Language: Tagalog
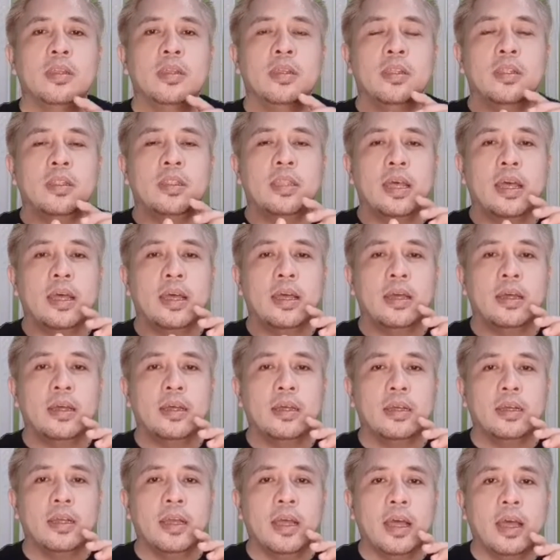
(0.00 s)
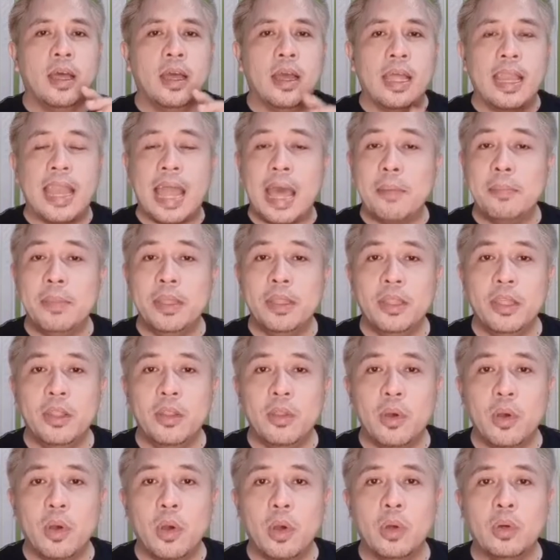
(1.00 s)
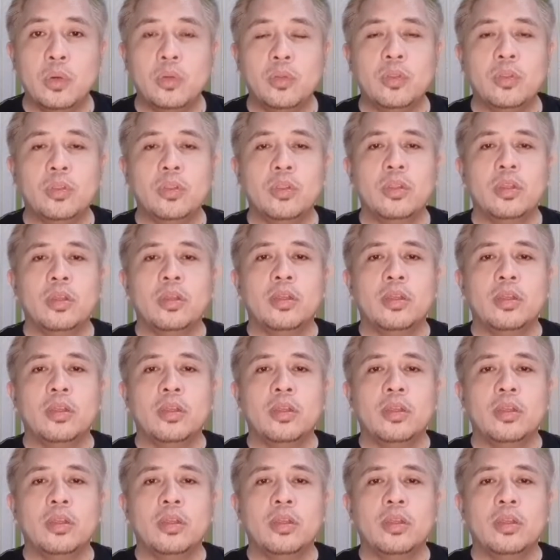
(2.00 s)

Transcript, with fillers: ng uh, calamity loan,